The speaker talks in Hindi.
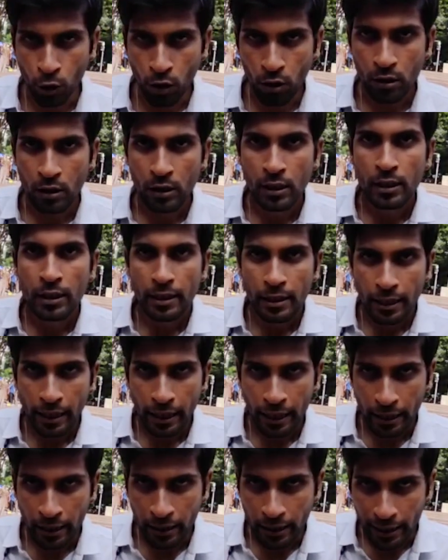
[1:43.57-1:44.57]
जो
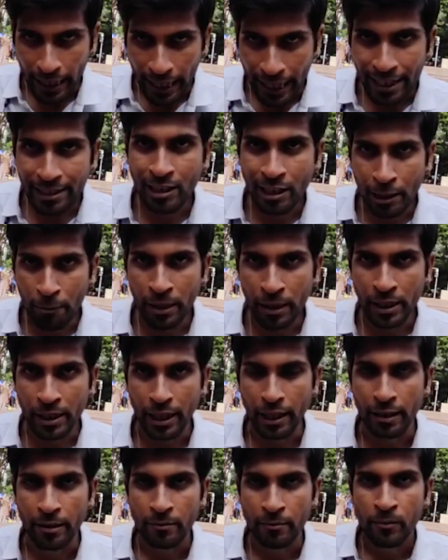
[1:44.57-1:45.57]
एज लिमिट
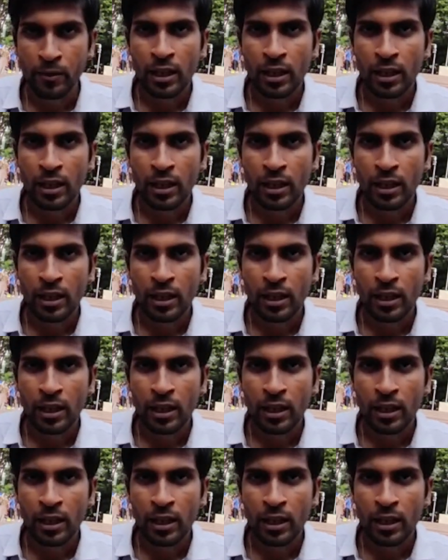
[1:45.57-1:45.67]
है